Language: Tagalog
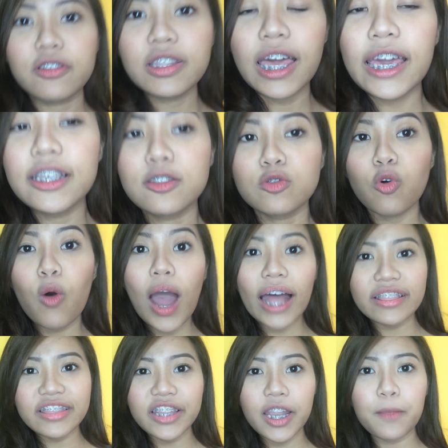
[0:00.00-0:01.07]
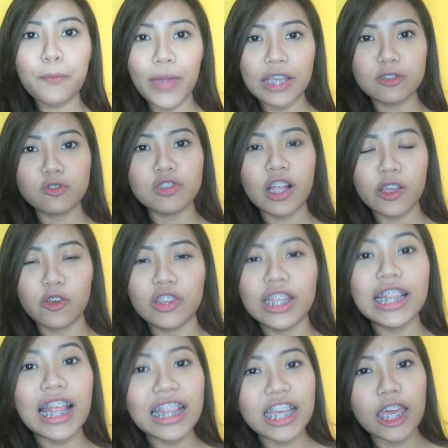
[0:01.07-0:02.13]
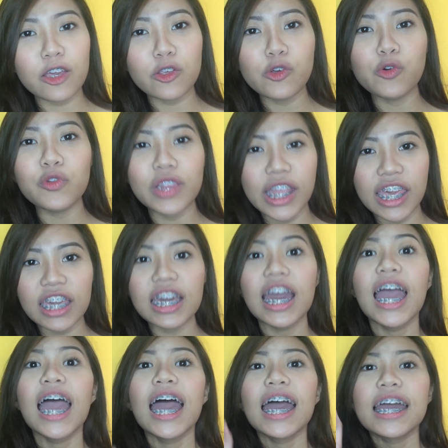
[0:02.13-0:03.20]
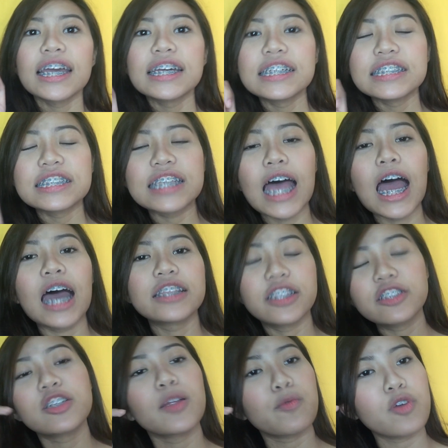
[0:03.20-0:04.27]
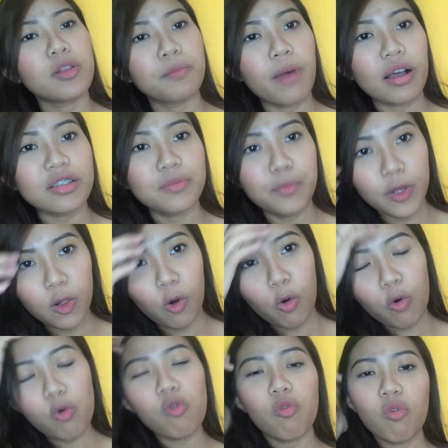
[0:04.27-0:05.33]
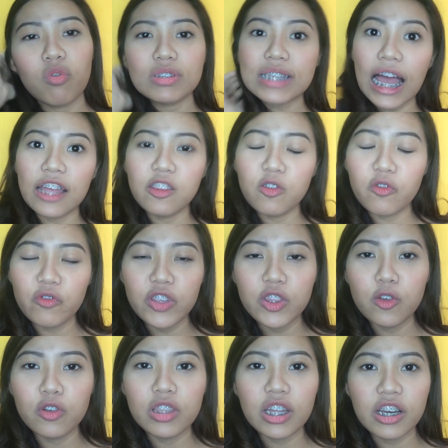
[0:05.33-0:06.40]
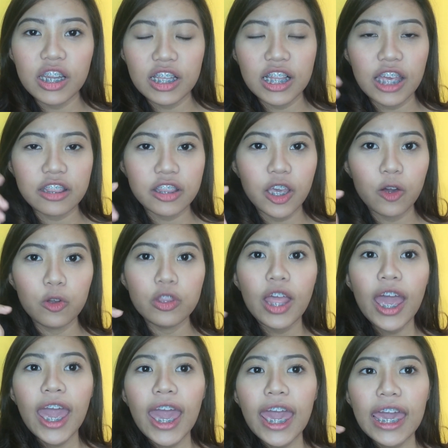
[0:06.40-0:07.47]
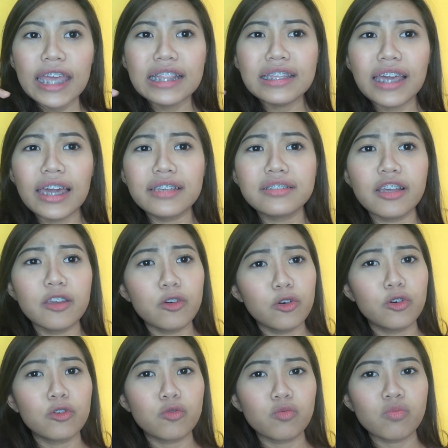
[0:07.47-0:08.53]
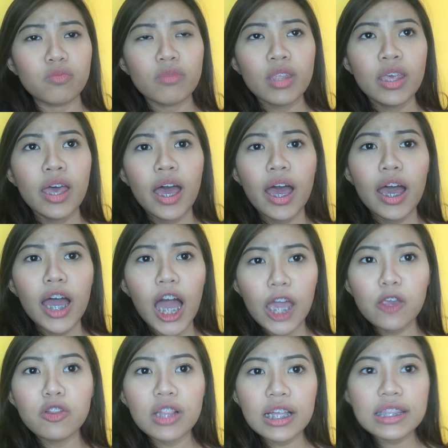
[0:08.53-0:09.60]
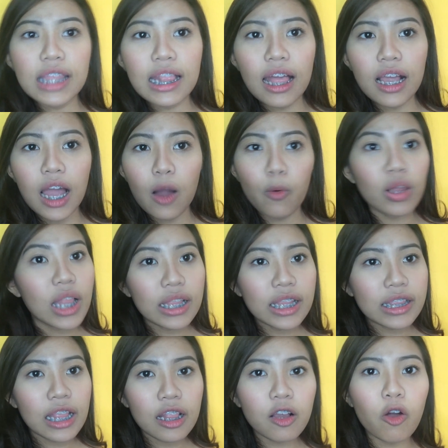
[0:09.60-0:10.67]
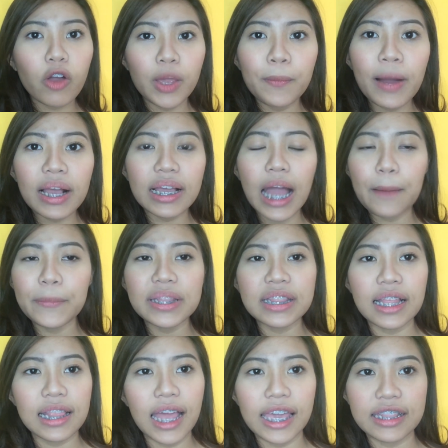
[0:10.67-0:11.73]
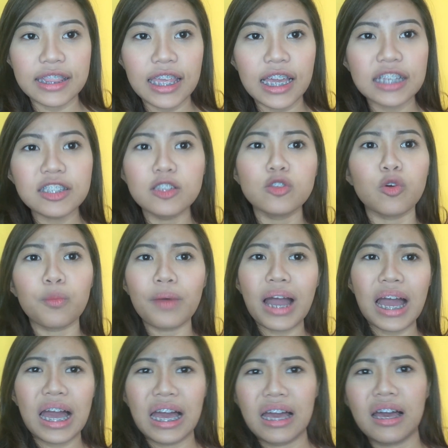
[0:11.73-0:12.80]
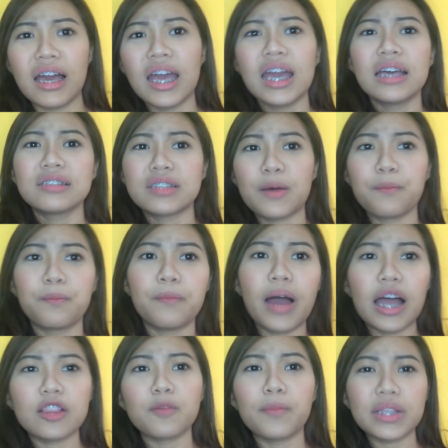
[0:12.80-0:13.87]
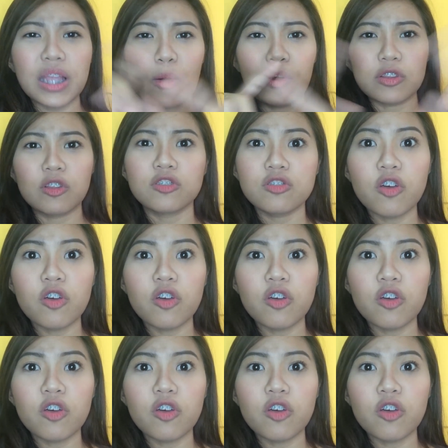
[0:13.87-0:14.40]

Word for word: Yun, guys. 200 pesos lang yun. Ilalagay ko yung link sa description box below kung saan yung video na ring light na yun. And guys, ayun, ayun lang talaga, wala na talaga ako ibang gamit na lighting, as in yung mga, sa, ano ba tawag nun,